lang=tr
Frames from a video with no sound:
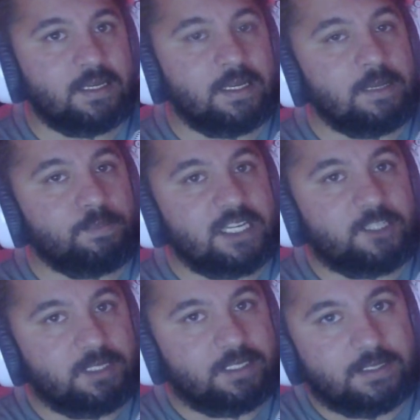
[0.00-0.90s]
maç başına
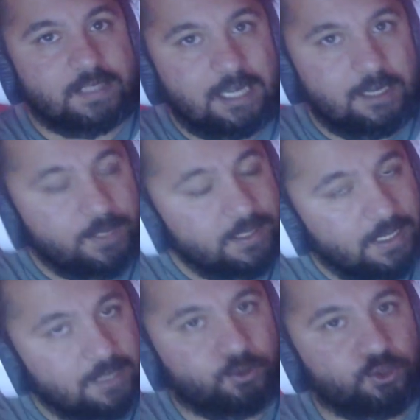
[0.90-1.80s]
SLP daha
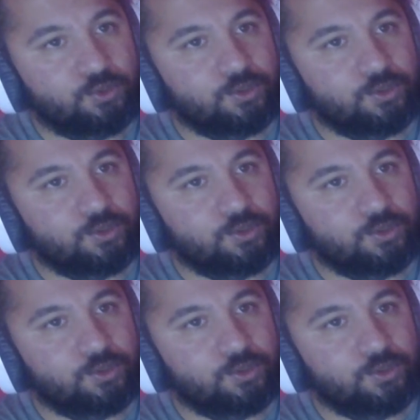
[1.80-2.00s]
düşüktür.